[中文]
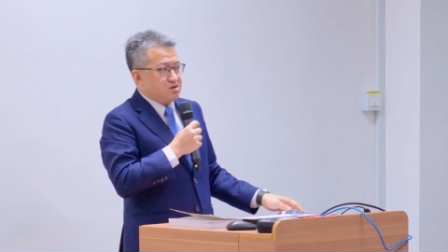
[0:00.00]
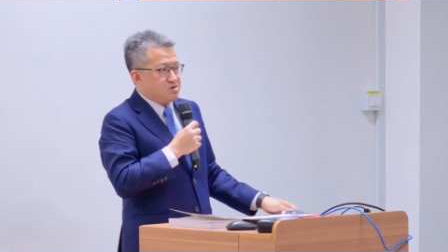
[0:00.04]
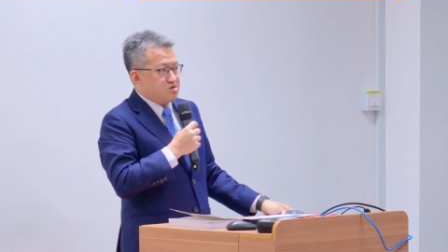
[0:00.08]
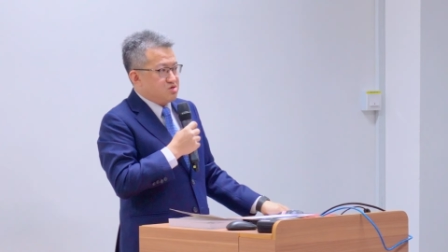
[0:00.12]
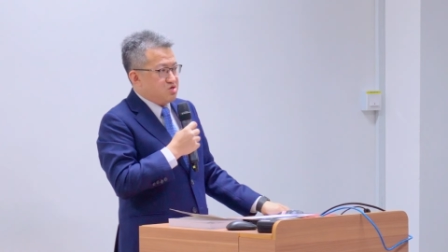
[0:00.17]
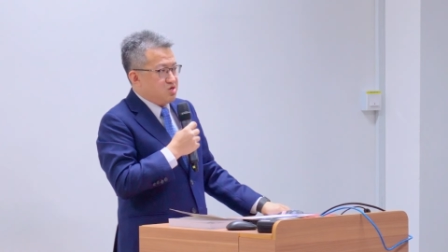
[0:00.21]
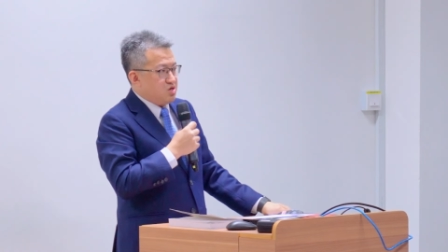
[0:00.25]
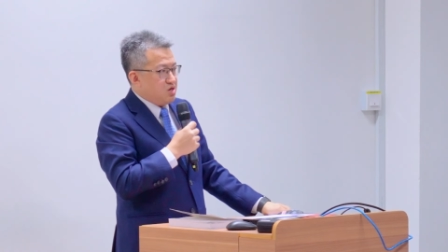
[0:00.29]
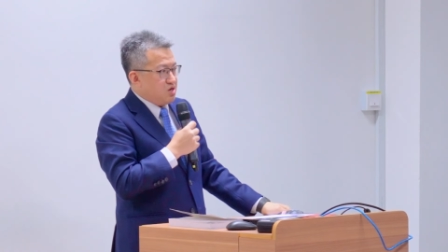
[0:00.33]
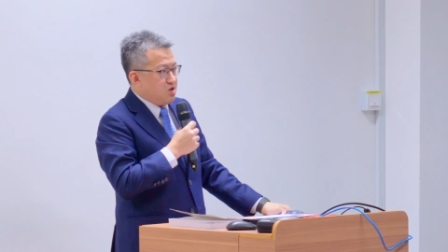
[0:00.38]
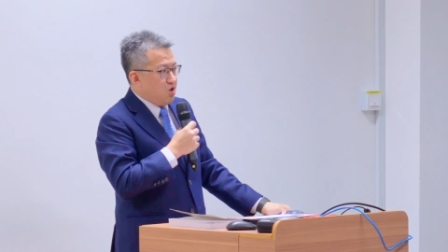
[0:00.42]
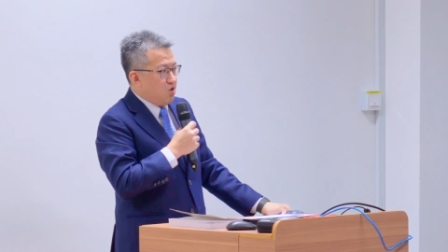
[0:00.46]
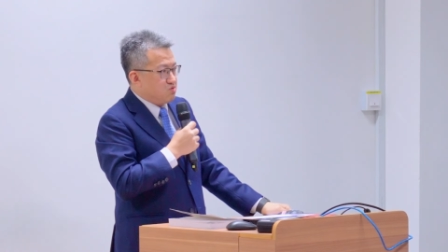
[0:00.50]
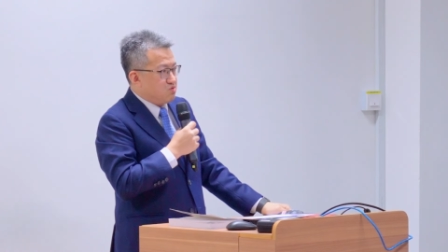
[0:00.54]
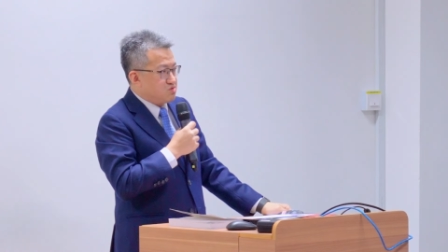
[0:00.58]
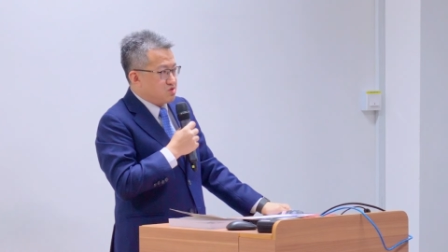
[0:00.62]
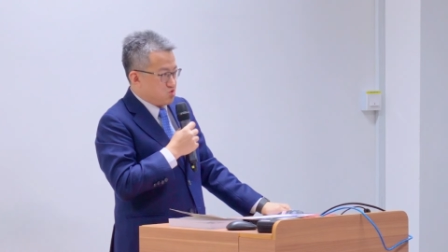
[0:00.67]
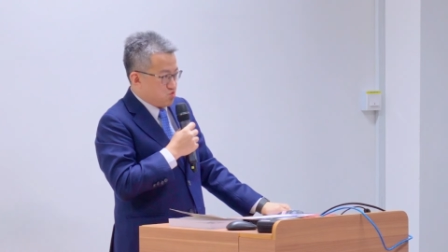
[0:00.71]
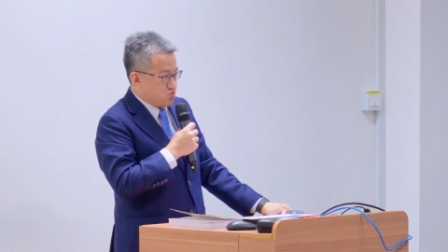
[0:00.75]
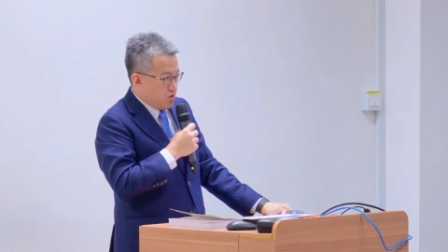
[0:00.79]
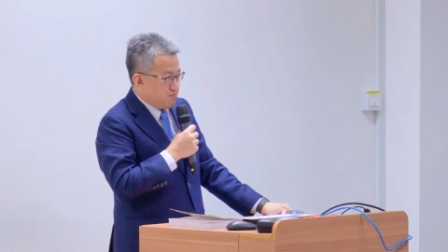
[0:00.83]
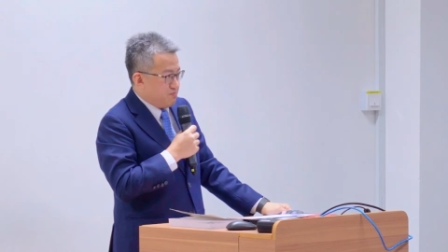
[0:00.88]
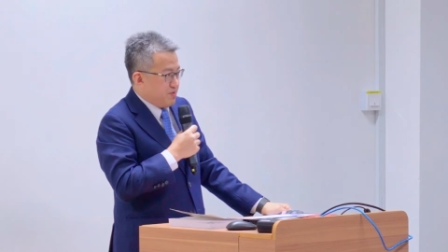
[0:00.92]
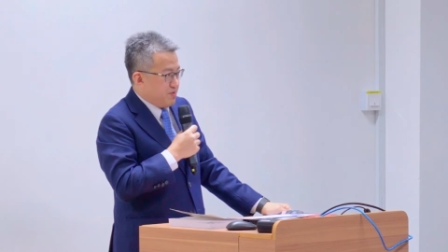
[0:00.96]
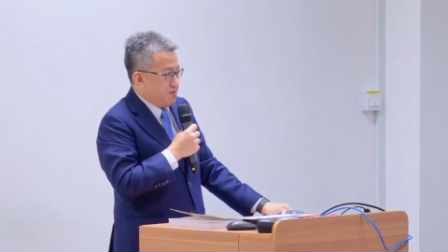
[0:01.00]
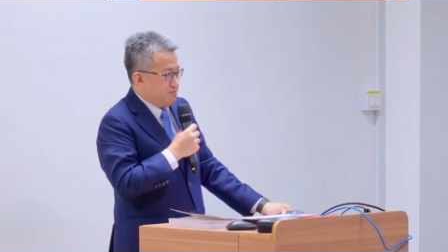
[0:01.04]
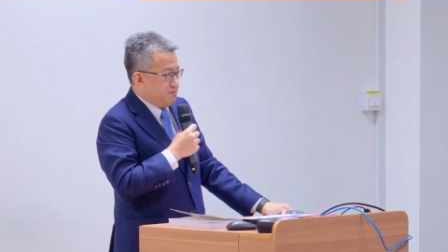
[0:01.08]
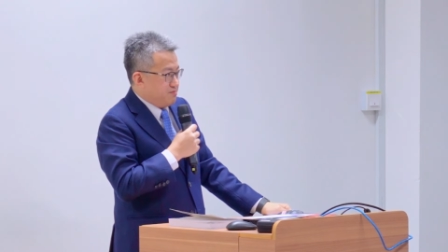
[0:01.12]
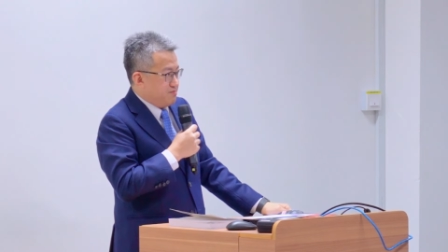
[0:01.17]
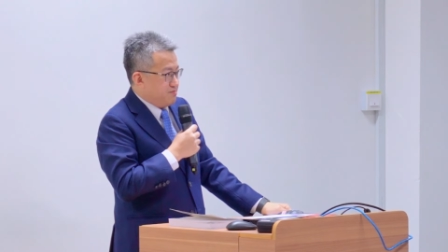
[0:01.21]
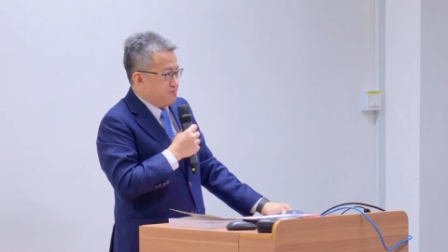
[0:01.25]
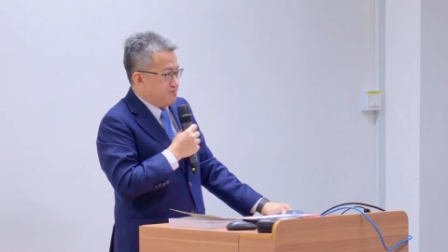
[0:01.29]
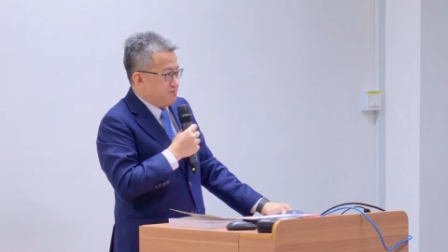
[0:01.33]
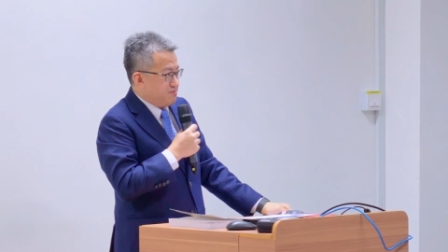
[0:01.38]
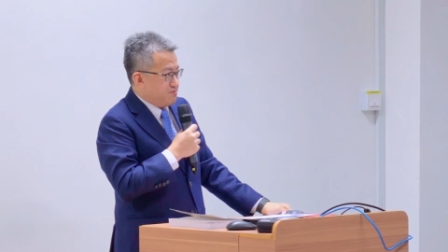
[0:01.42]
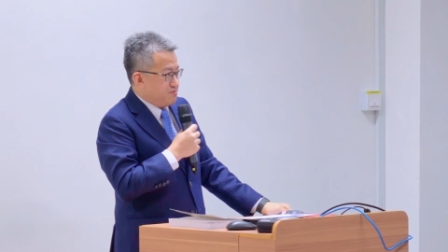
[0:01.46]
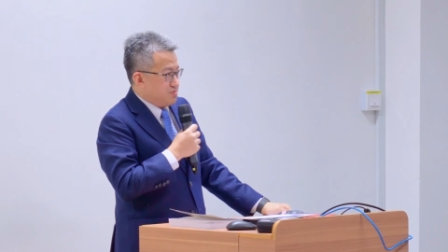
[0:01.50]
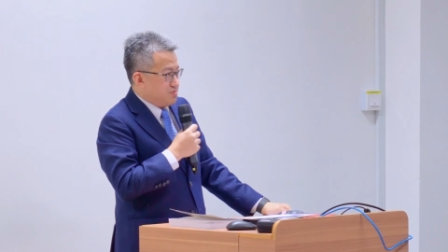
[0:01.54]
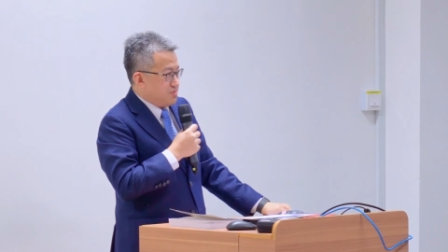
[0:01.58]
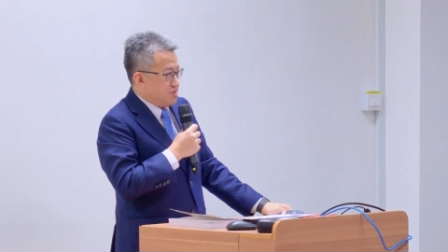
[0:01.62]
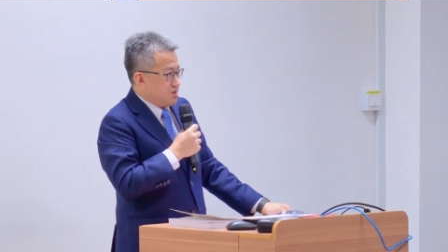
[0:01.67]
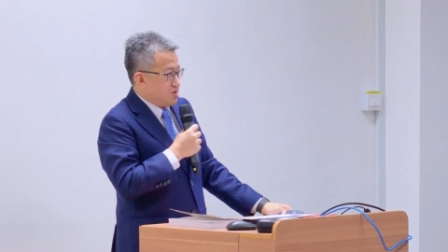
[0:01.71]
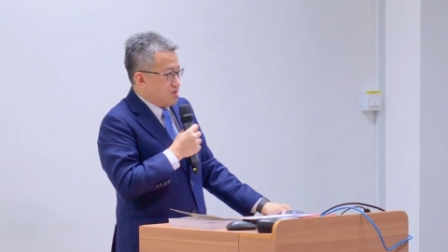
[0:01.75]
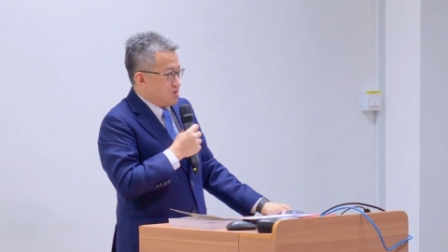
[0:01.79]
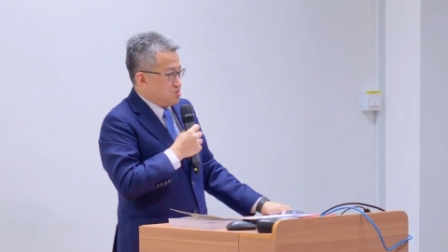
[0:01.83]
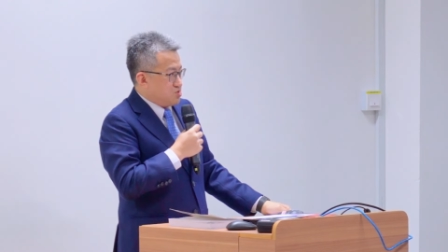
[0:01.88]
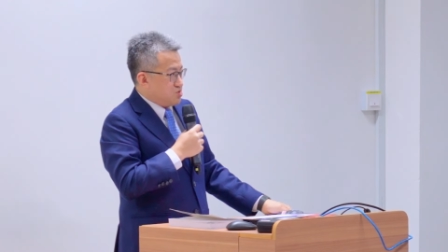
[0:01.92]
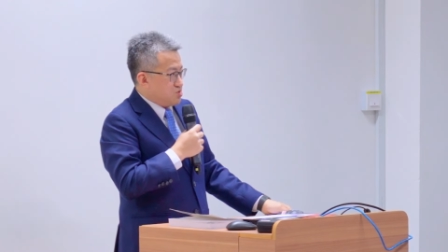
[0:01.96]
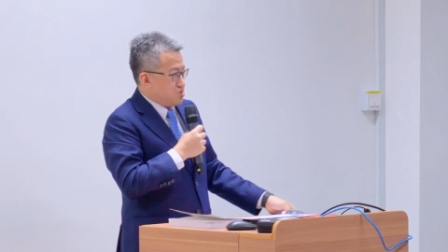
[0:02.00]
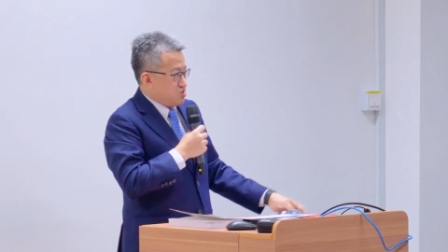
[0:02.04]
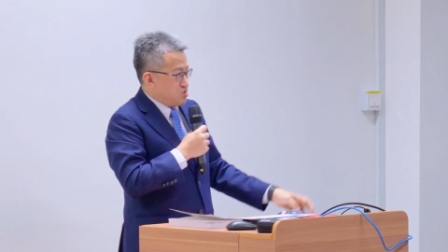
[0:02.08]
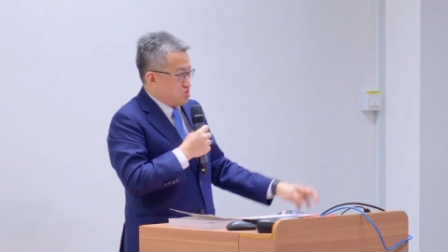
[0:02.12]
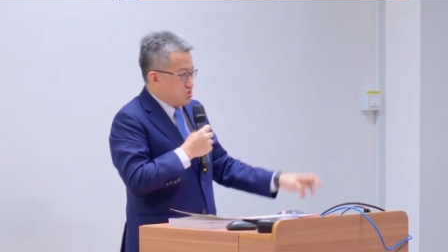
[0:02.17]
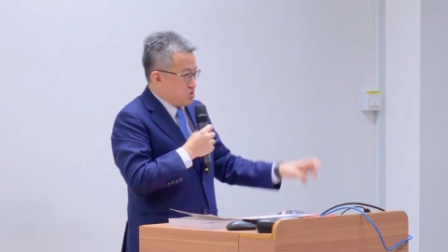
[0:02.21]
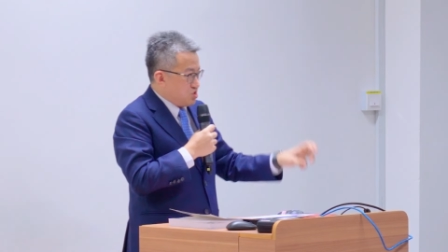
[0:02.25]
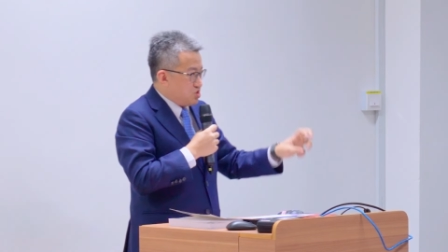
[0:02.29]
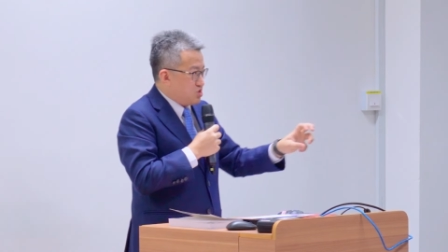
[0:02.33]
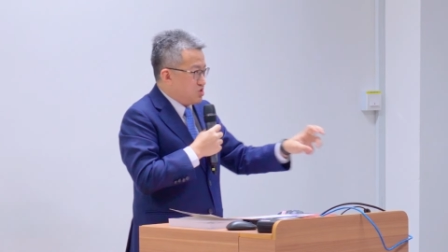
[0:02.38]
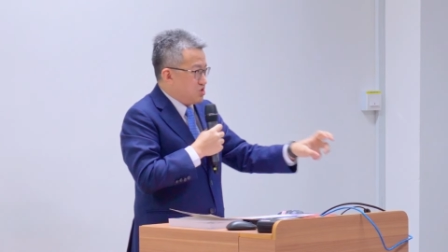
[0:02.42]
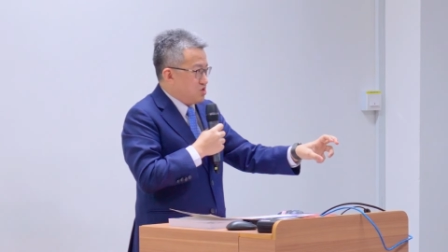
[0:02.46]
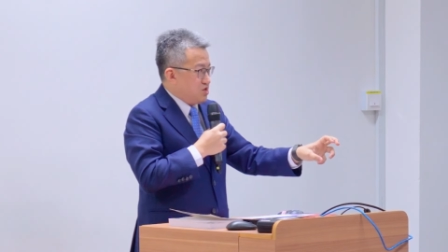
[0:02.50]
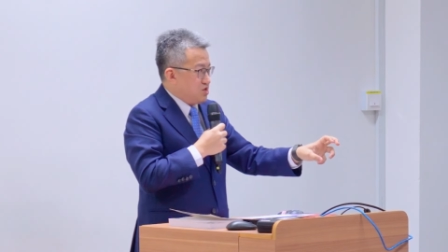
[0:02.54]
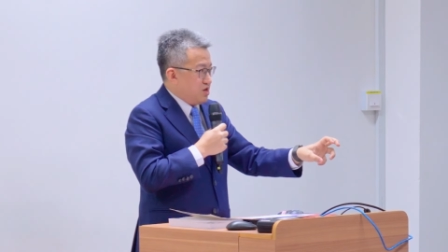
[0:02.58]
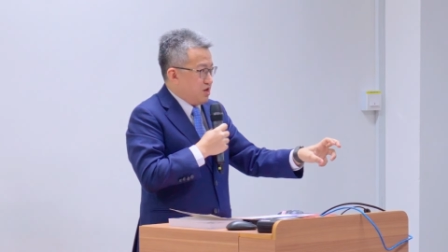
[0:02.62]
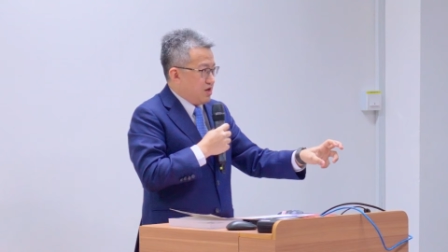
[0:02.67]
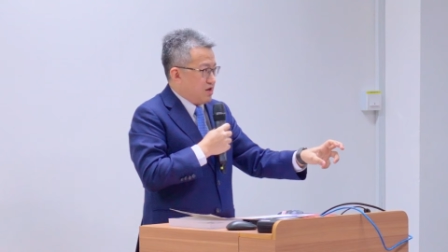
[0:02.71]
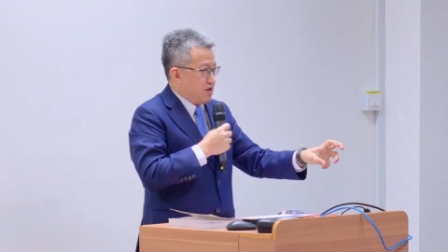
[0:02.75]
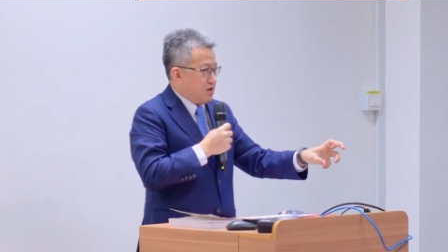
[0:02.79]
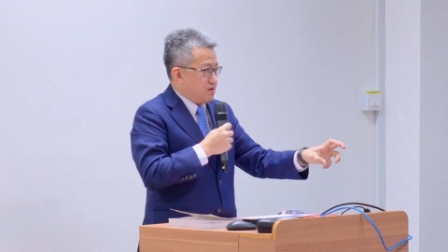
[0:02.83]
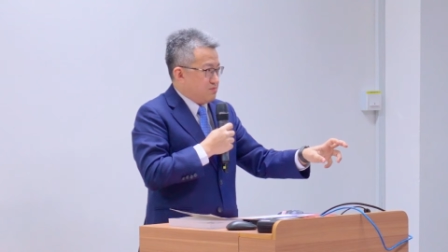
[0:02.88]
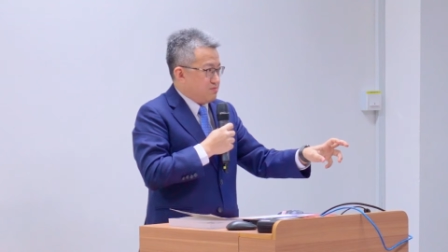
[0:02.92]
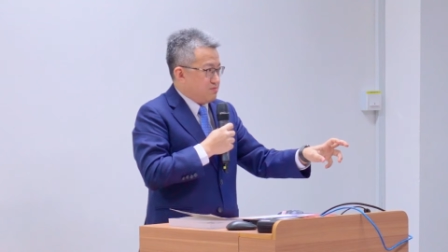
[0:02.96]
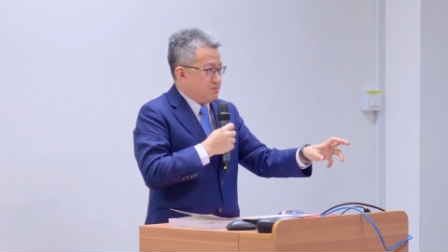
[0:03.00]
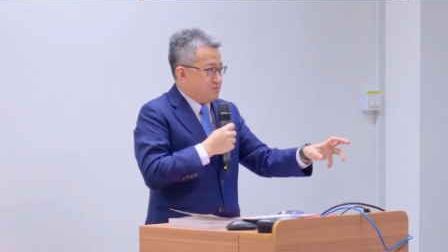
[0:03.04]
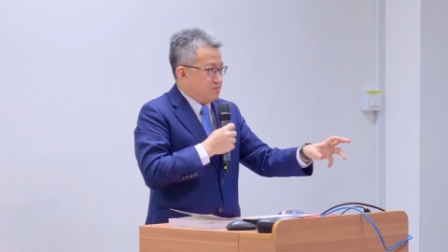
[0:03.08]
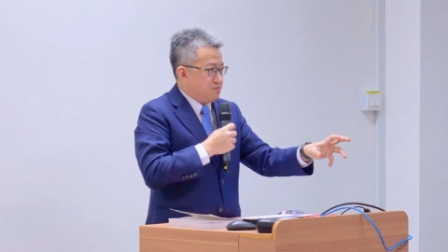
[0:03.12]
气候的转变，企业